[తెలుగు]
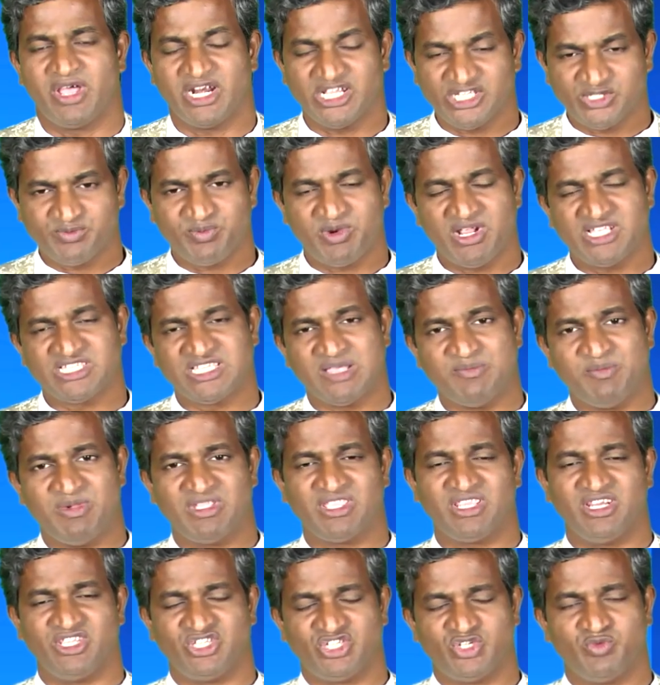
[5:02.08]
పరస్పర
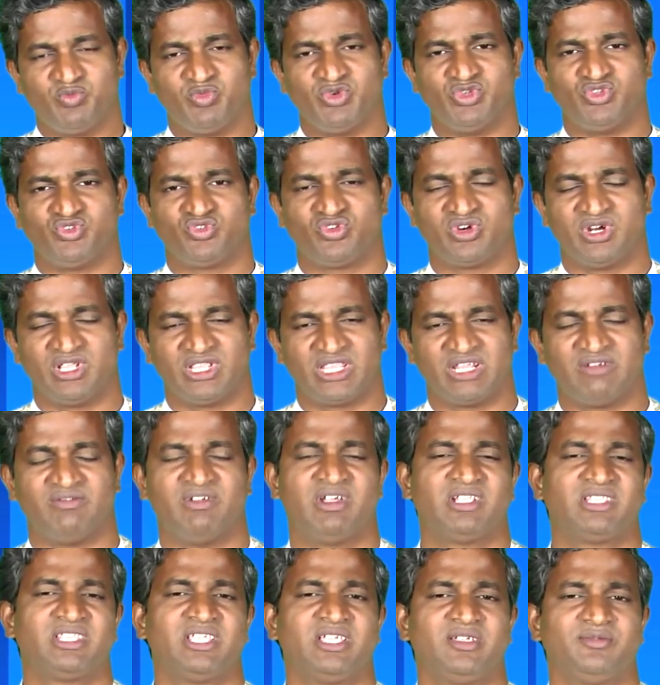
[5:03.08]
సమ్మతిని ఇచ్చిపుచ్చుకున్న
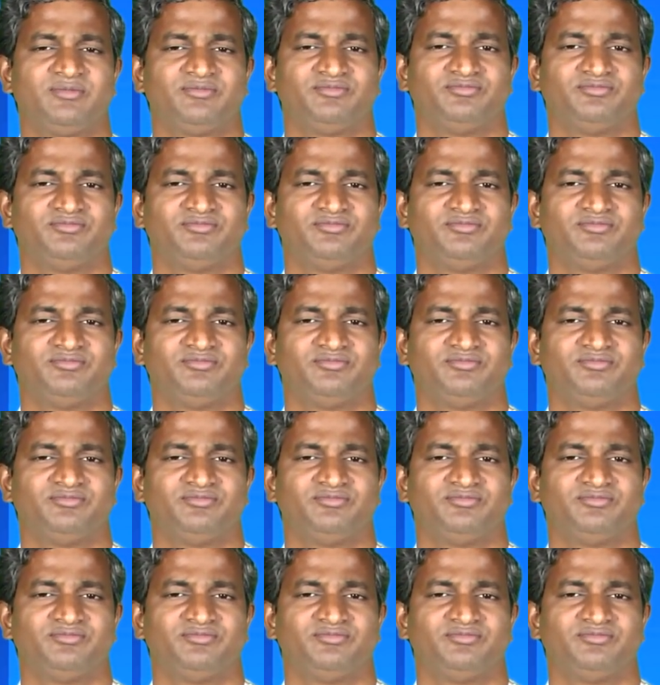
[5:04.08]
తర్వాత